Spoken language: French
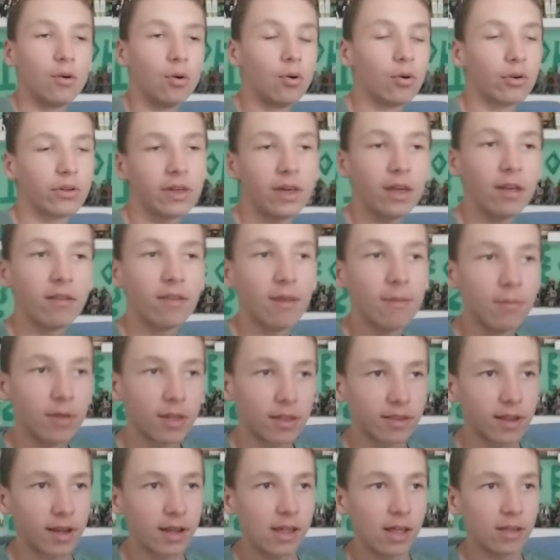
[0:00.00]
Ok, ils aiment
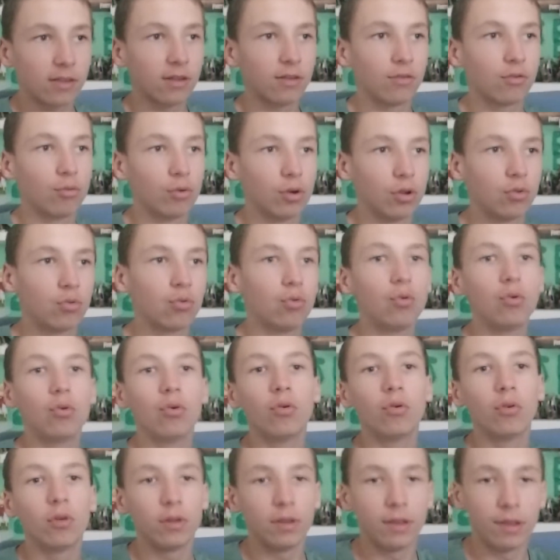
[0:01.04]
bien tryhard et tout et
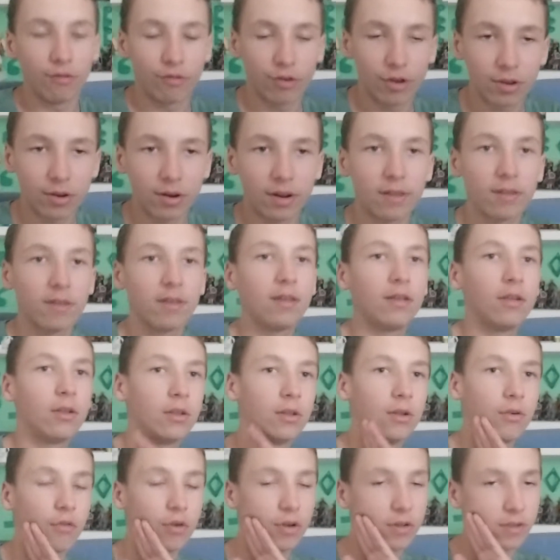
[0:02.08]
tout. Des fois, il y en a,
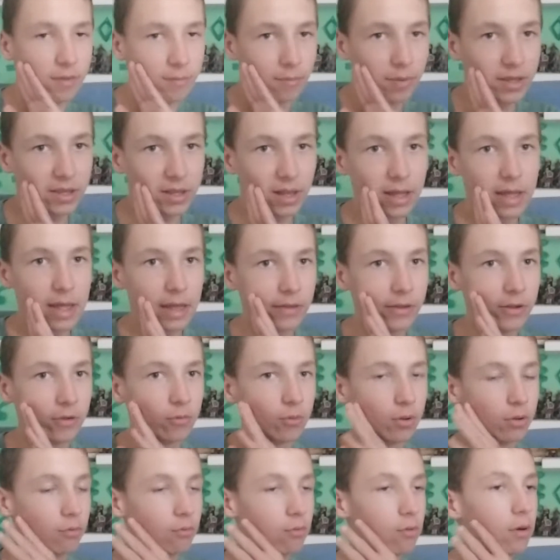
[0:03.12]
des fois ils n'aiment pas tryhard et
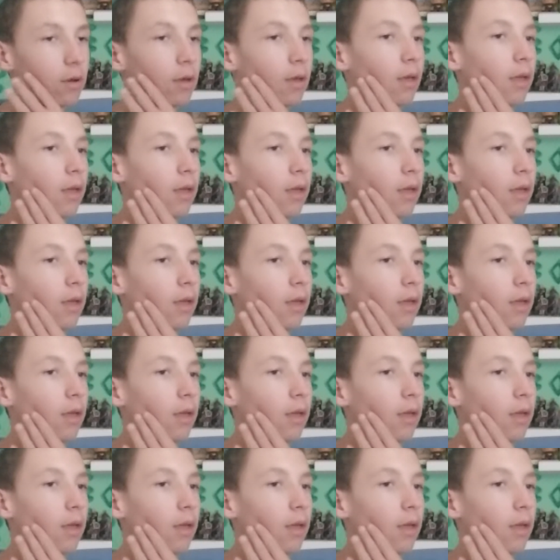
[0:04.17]
tout et tout.